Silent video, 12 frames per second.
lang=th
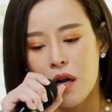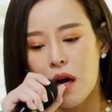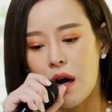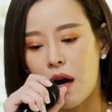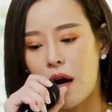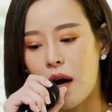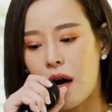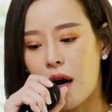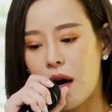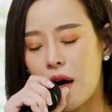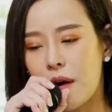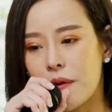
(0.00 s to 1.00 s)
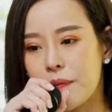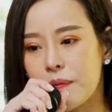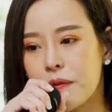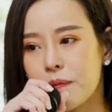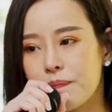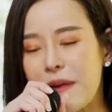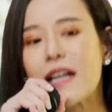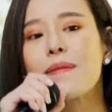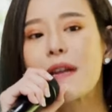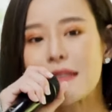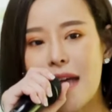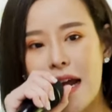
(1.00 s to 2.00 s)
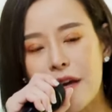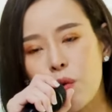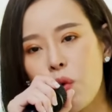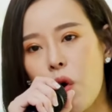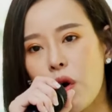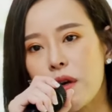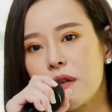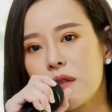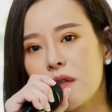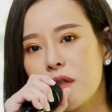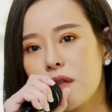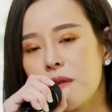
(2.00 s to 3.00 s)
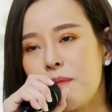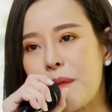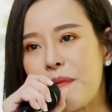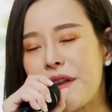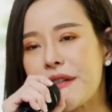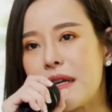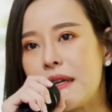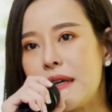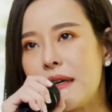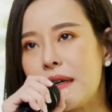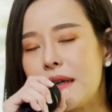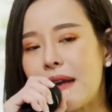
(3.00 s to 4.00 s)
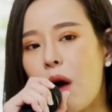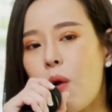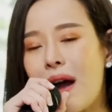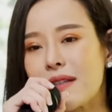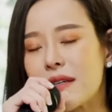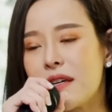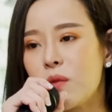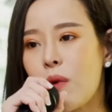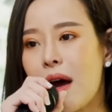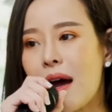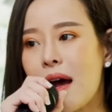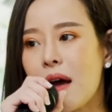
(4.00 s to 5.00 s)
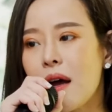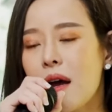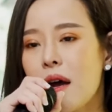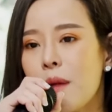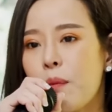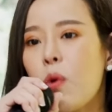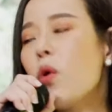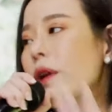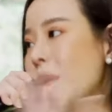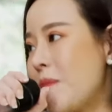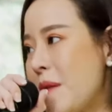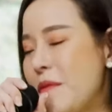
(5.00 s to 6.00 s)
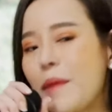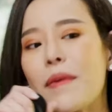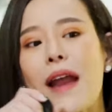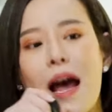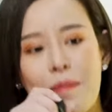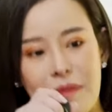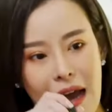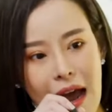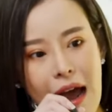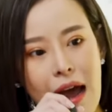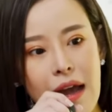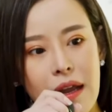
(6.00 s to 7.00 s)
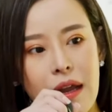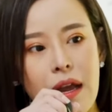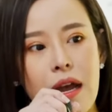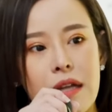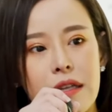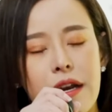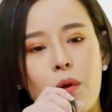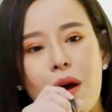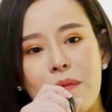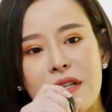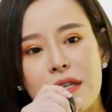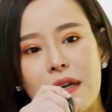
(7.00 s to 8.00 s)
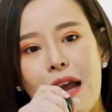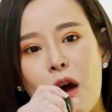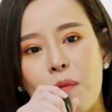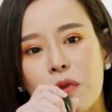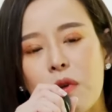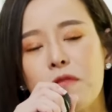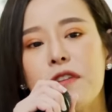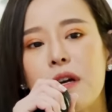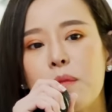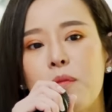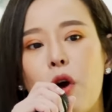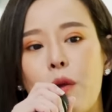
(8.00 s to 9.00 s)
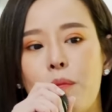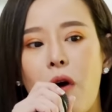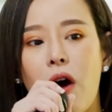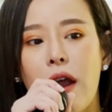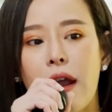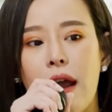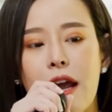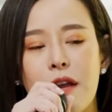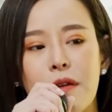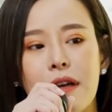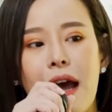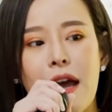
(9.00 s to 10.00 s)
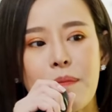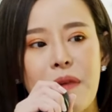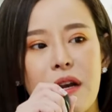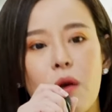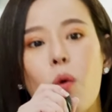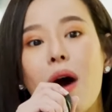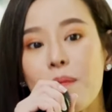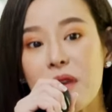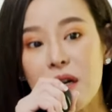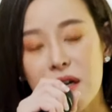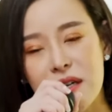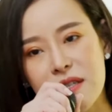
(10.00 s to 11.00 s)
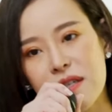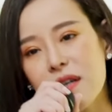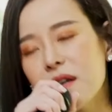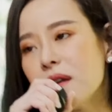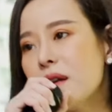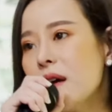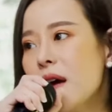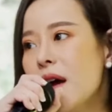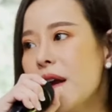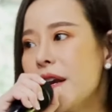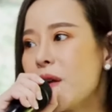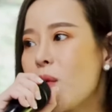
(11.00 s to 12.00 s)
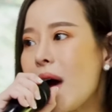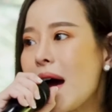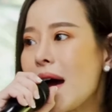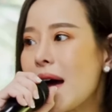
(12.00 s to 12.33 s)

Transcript: เอ่อเป็นกำลังใจให้ทุกคนคือมันเป็นสิ่งที่เราอาจจะคิดว่าพูดมันเหมือนมันทำง่ายแต่ในความเป็นจริงแล้วมันต้องฝึกบ่อยๆให้กลายเป็นความเคยชินหนิงว่า